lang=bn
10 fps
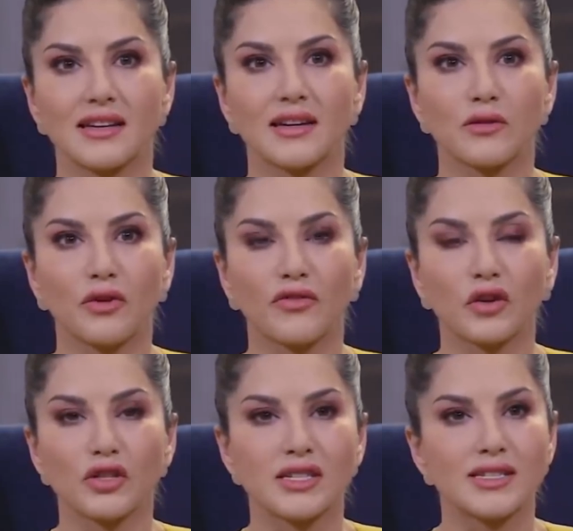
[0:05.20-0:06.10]
গ্ল্যামার
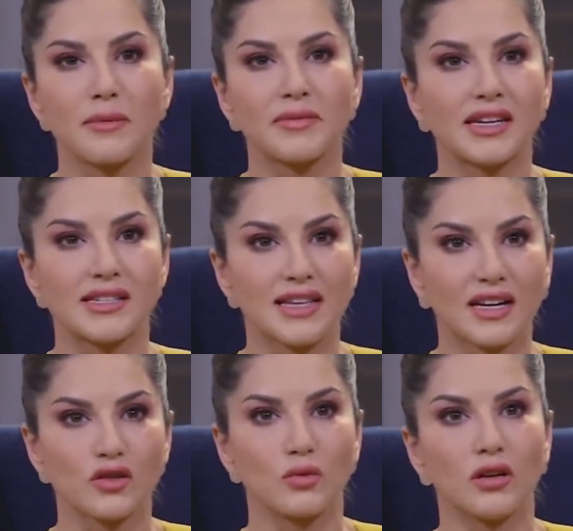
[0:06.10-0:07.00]
জগতের এক
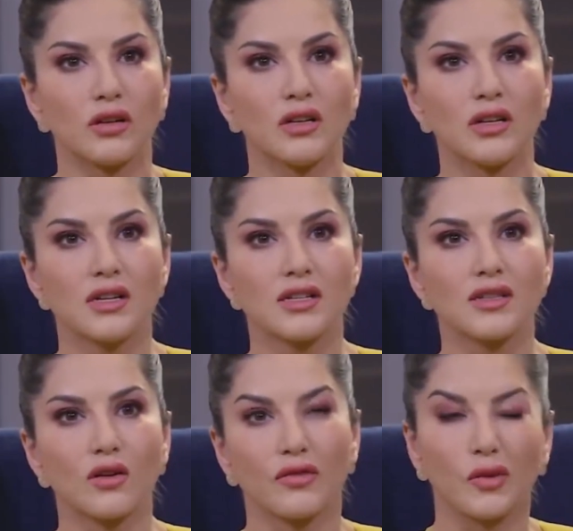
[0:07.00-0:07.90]
সময় তুমুল
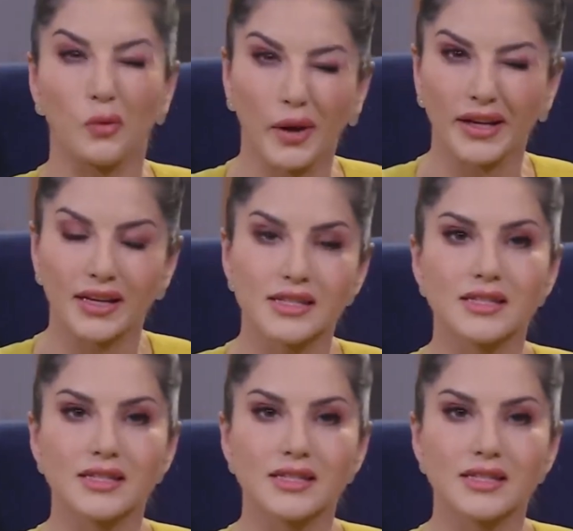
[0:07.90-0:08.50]
জনপ্রিয় নায়িকা হলেন